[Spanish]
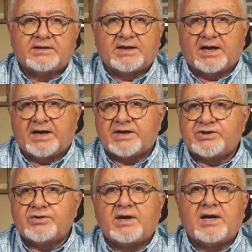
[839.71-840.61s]
de la
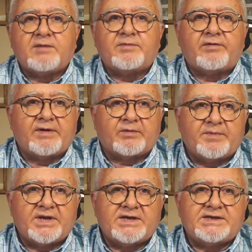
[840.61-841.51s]
National Library of
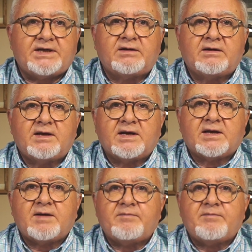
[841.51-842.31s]
Medicine que